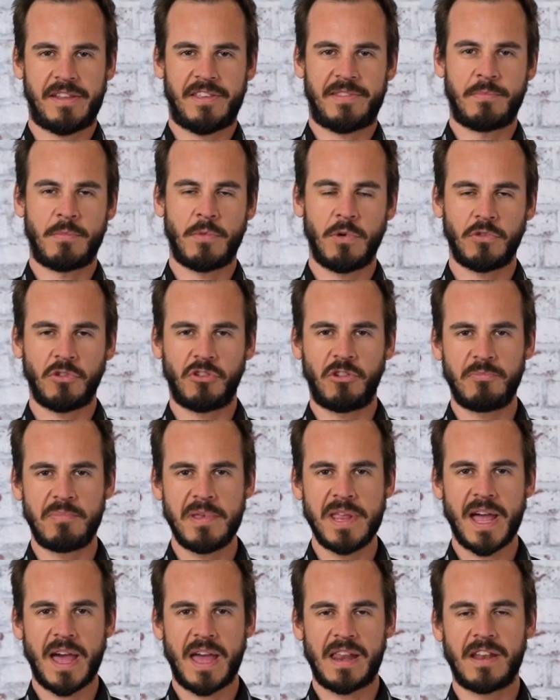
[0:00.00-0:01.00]
Das
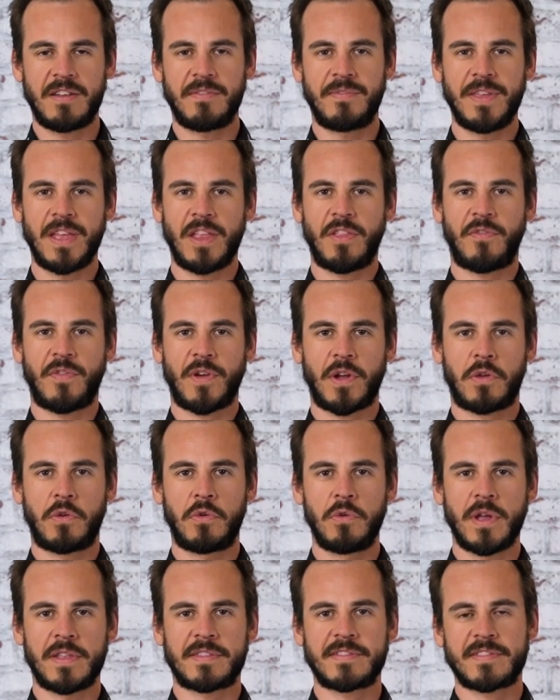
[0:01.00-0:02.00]
MotoGP-Rennen wird
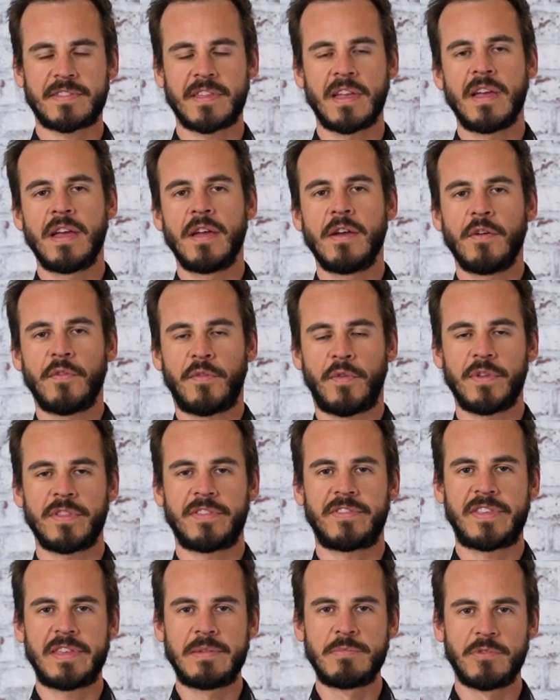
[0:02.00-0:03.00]
verkürzt von
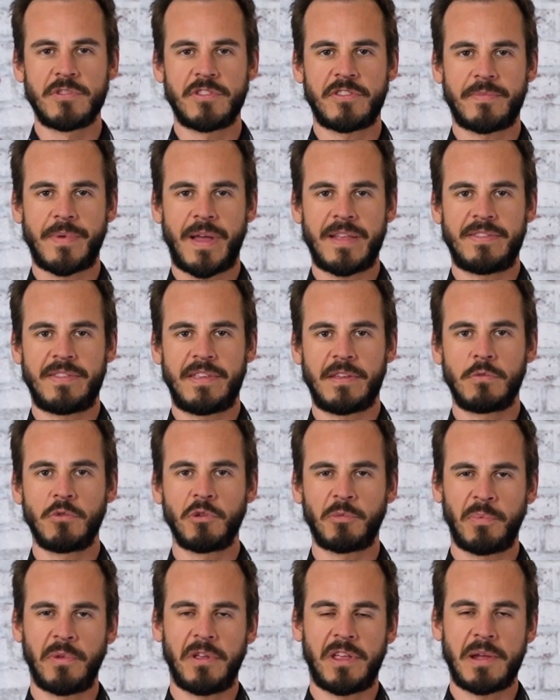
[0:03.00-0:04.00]
27
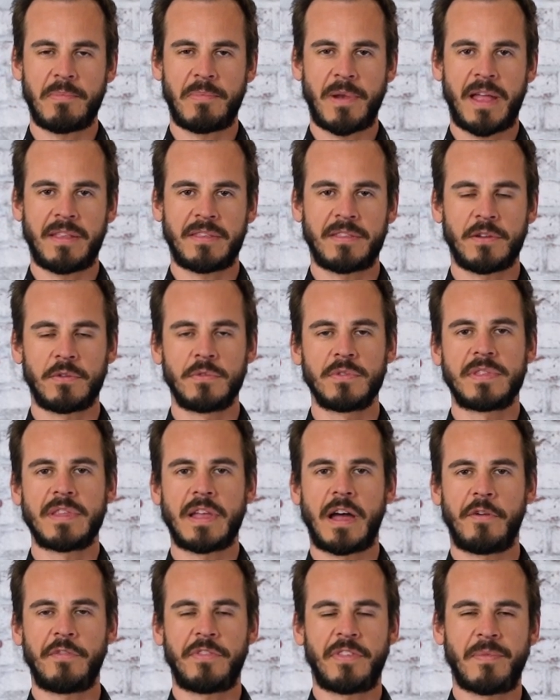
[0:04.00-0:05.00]
ursprünglich geplanten Runden
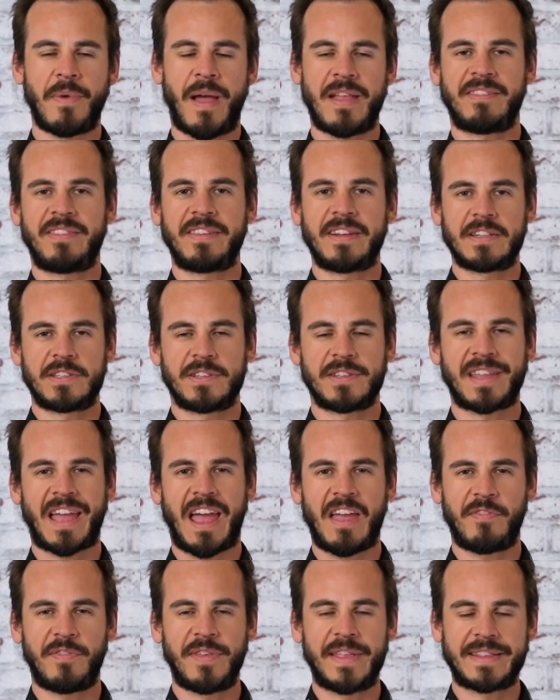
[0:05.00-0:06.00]
auf 20, also
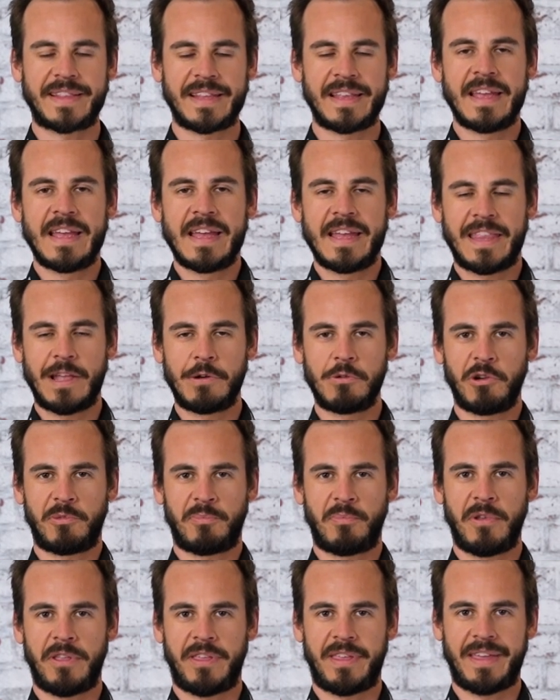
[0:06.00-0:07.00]
drei Viertel der
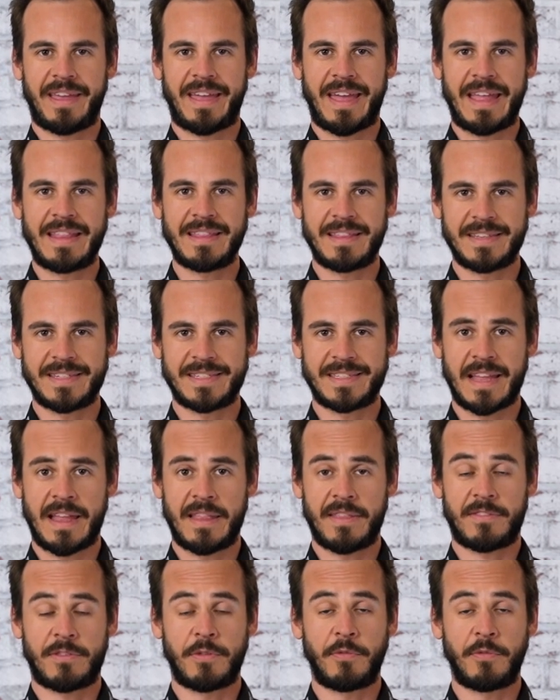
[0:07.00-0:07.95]
ursprünglichen Renndistanz.